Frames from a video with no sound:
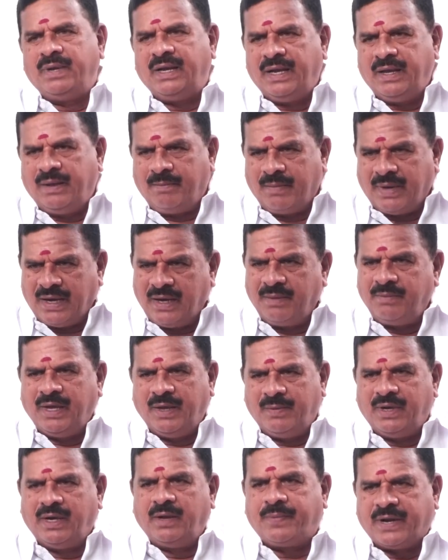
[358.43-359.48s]
లే మనం
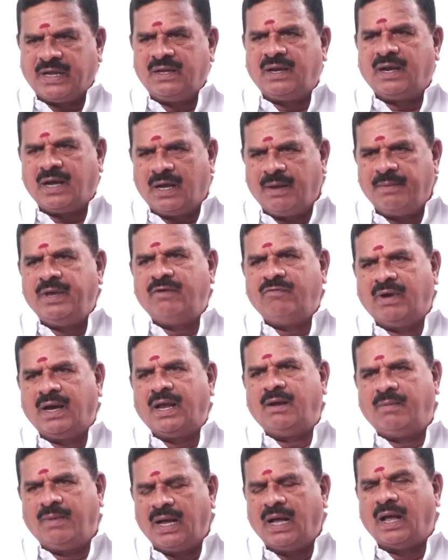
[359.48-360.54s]
ఏమైనా ప్రజలకు హామీ
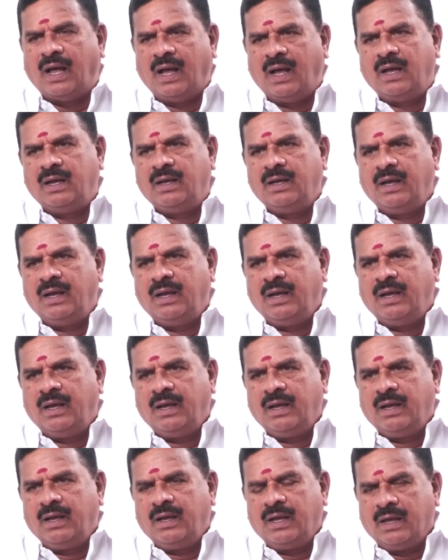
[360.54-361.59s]
ఇవ్వగలమా
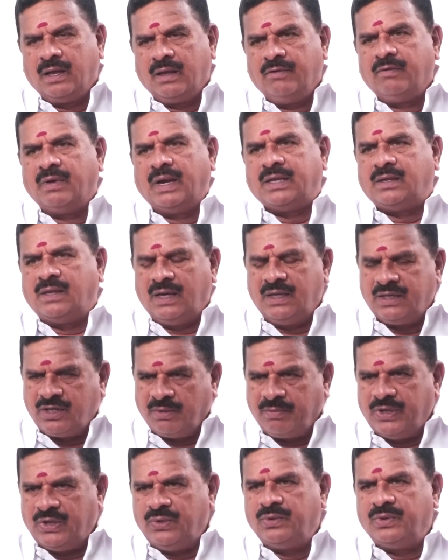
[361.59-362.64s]
ఇవాళ దళిత
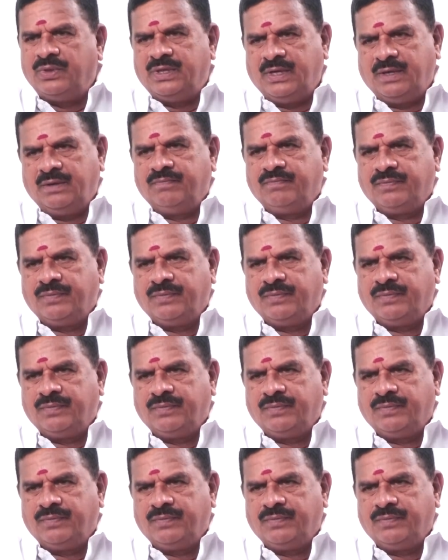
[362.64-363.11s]
బంధు ఉంది